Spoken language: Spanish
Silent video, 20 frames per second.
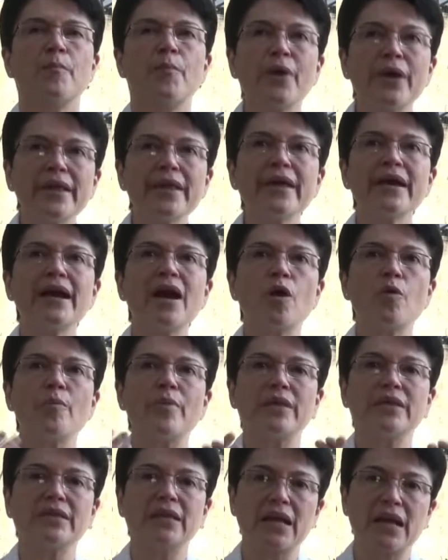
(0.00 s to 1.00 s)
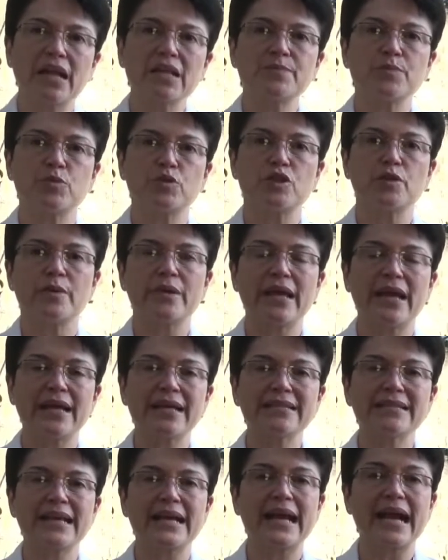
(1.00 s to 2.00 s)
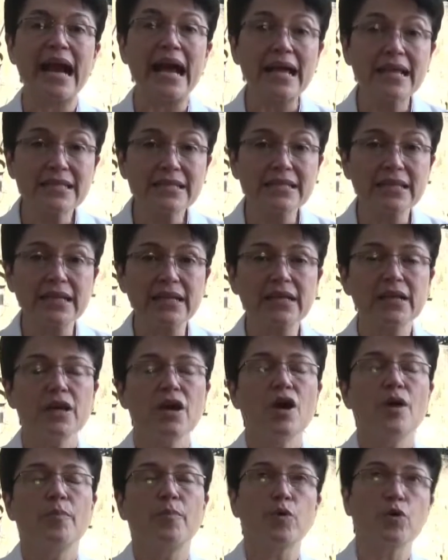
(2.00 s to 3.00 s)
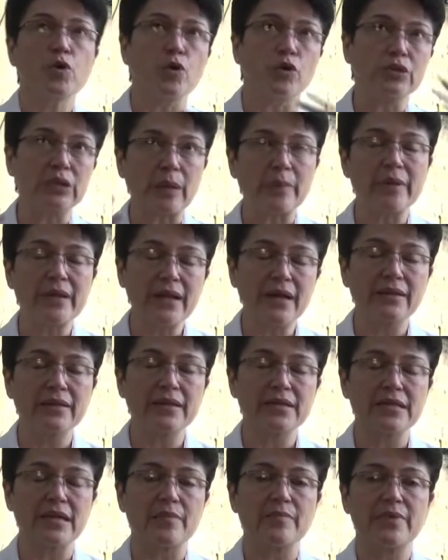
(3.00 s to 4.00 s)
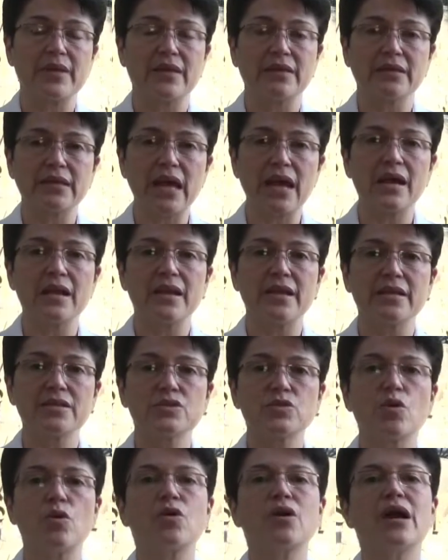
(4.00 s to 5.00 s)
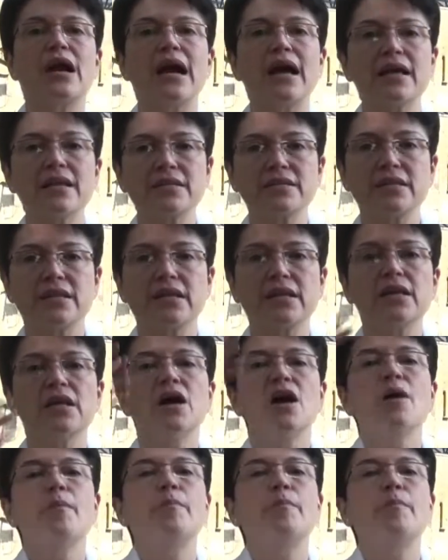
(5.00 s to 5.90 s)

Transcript: Pueden aumentar las posibilidades de cáncer por contaminantes ambientales o cáncer